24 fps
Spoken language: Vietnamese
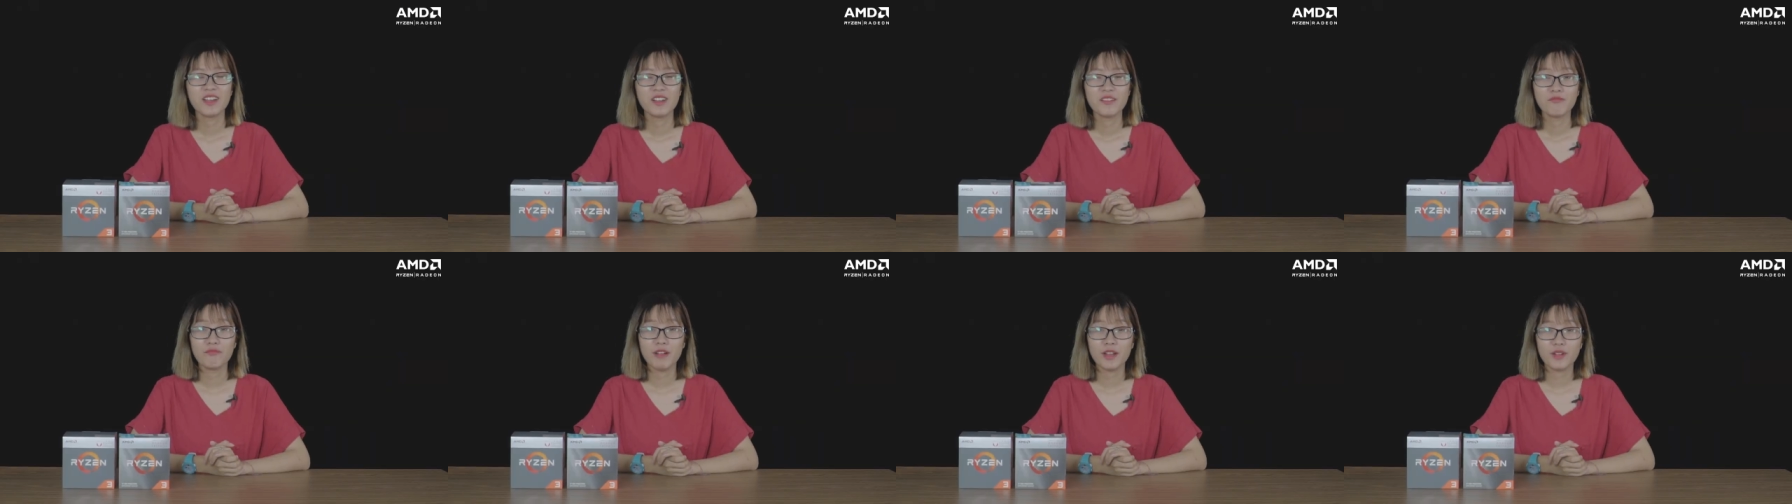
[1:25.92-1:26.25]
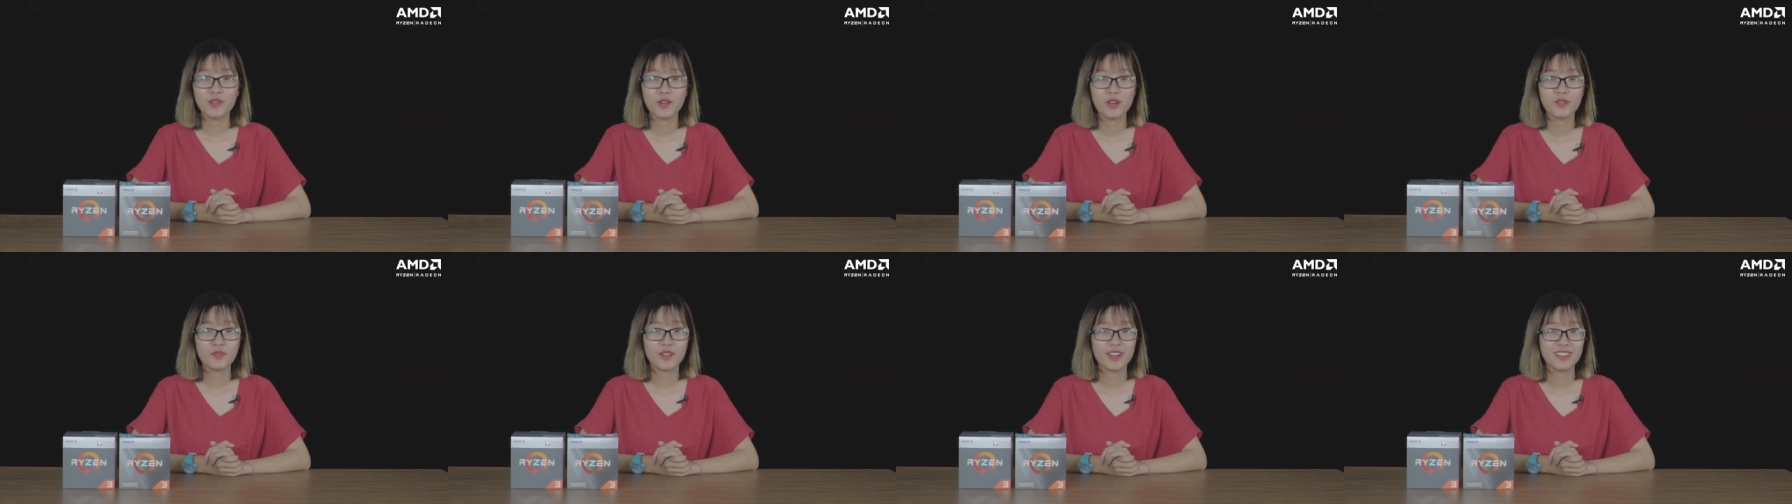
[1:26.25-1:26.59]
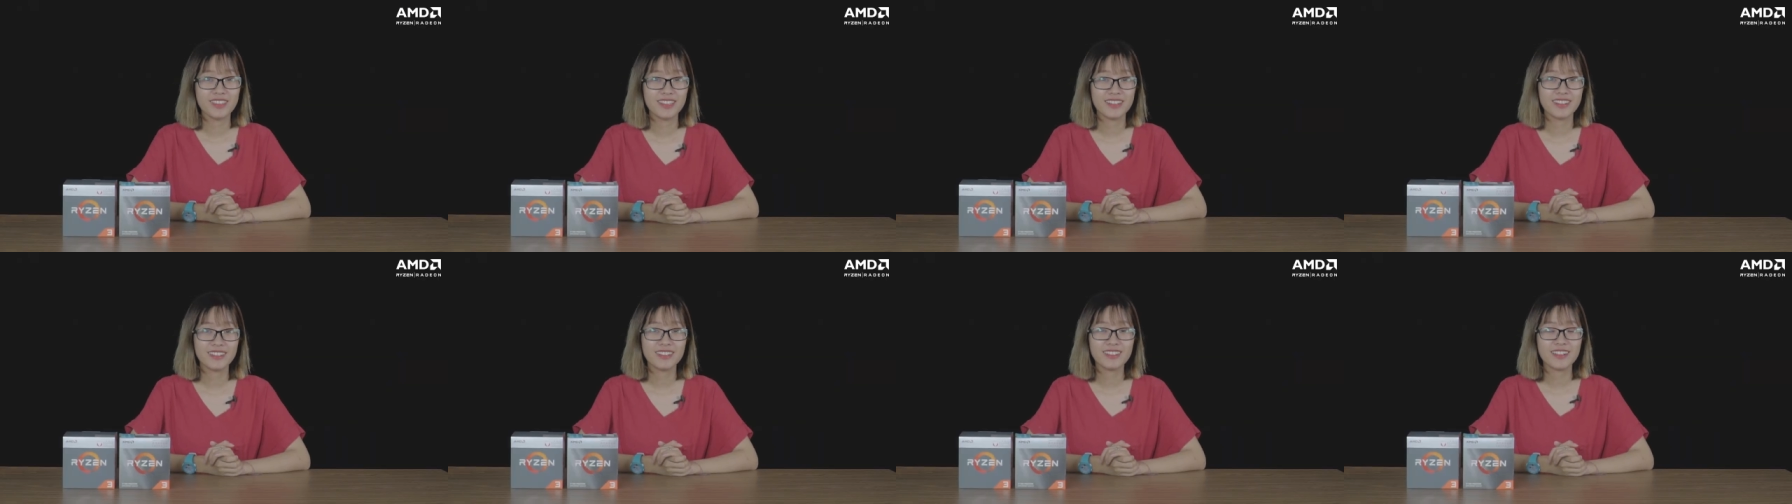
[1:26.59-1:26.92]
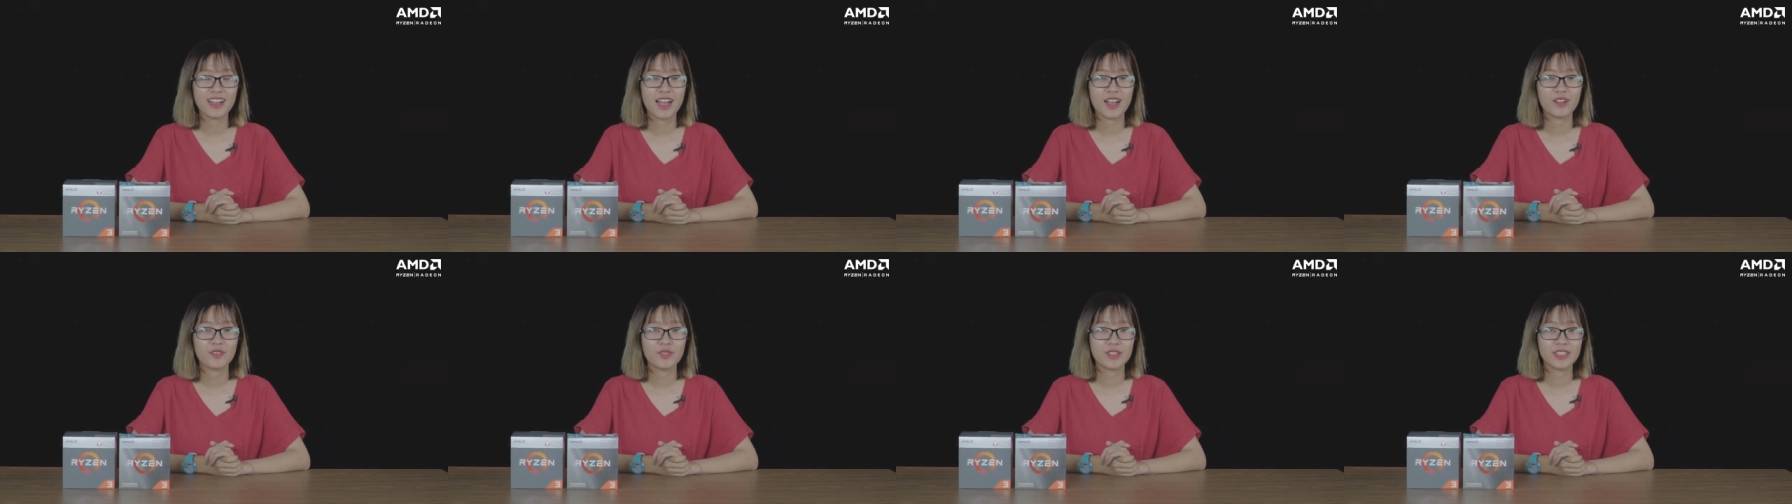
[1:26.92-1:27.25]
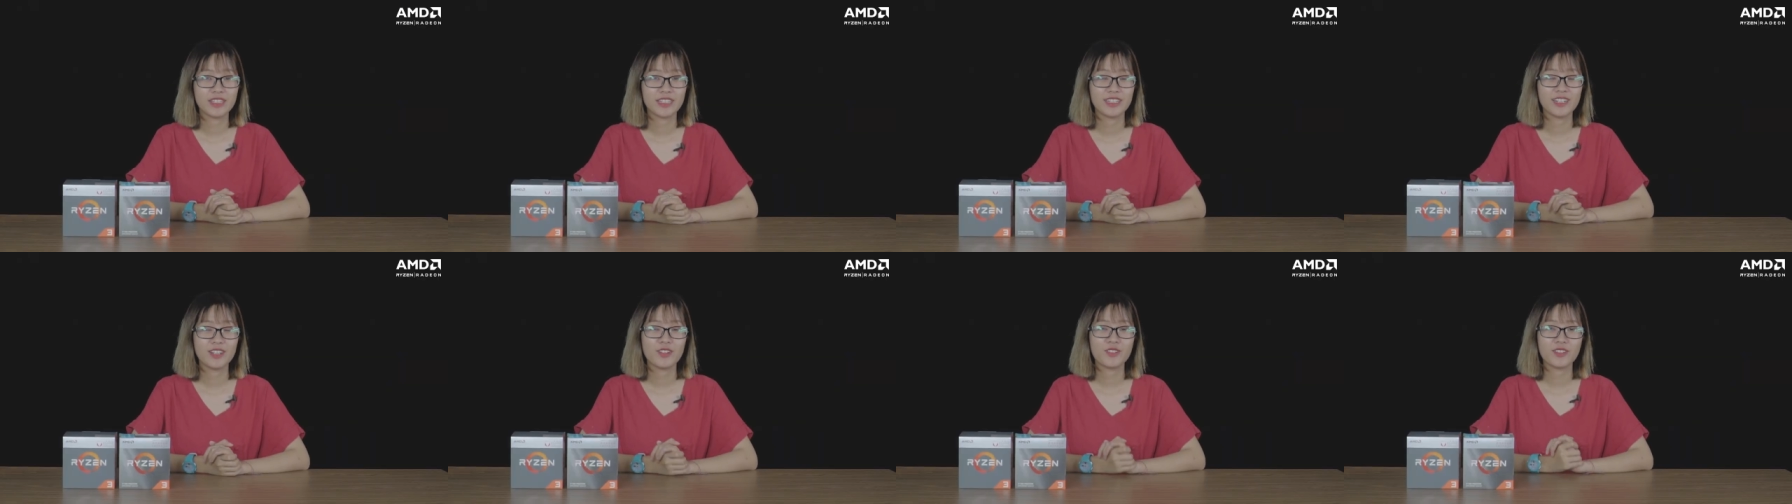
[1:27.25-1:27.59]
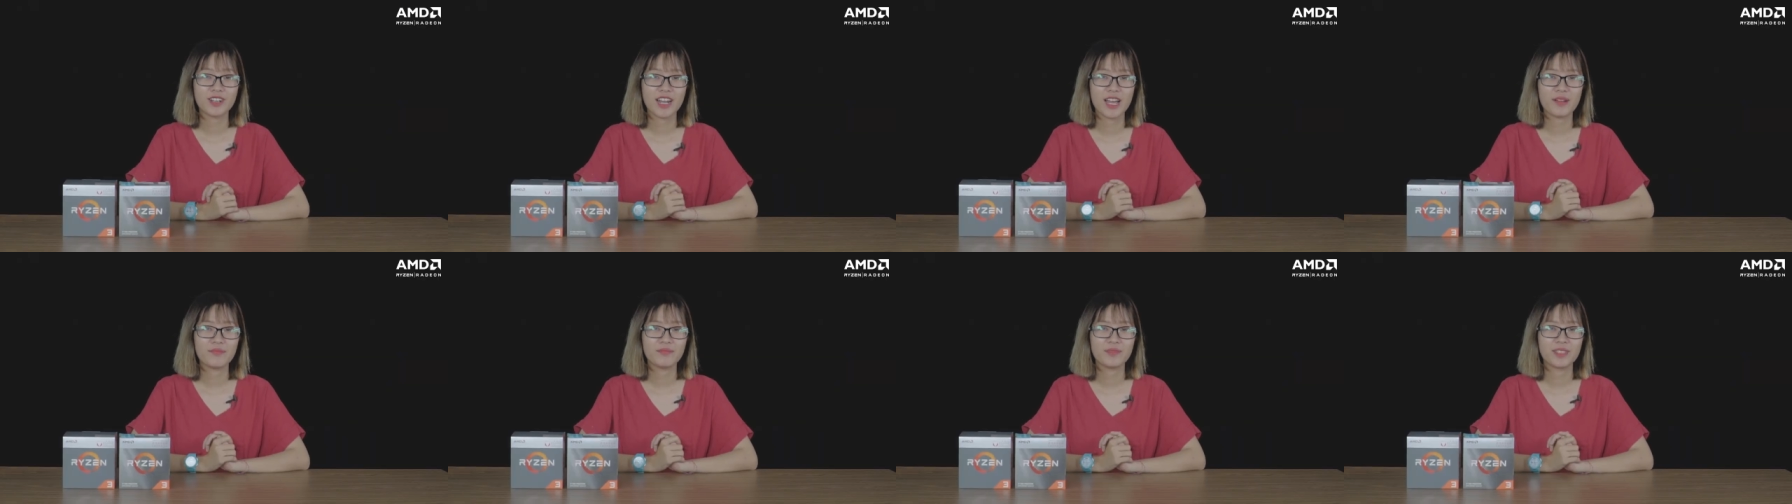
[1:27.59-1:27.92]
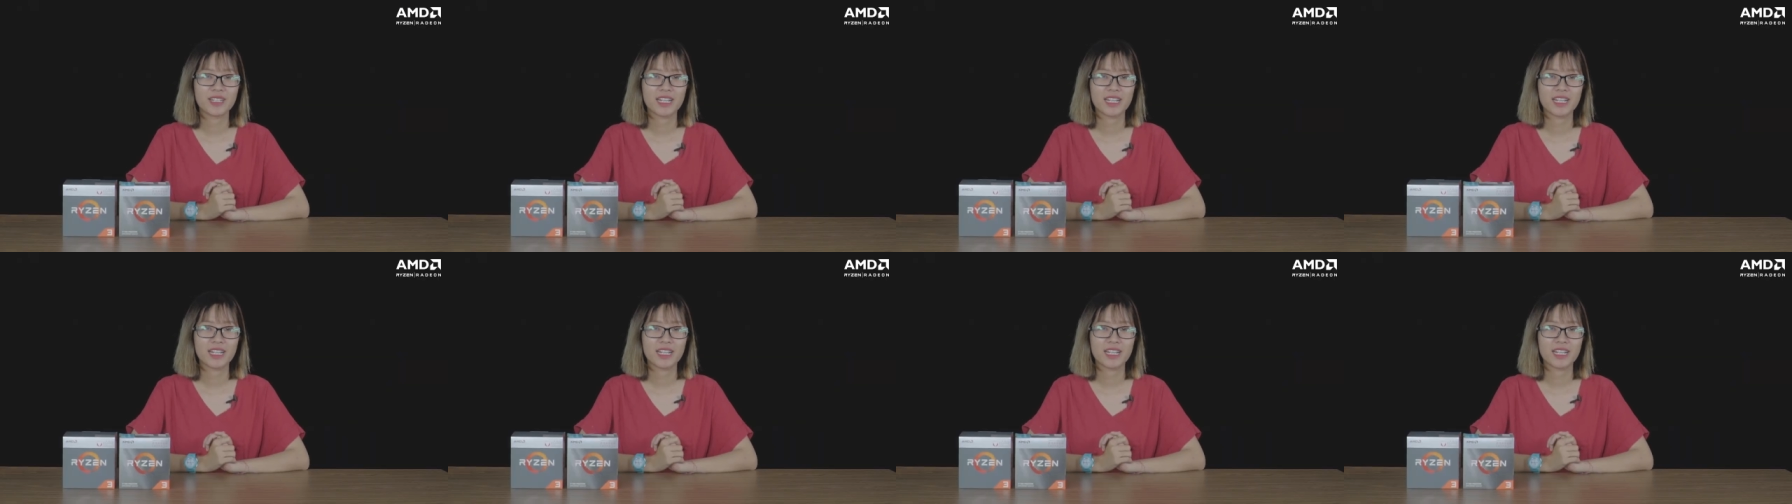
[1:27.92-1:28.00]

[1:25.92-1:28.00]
Và đối với những cửa hàng uy tín lâu năm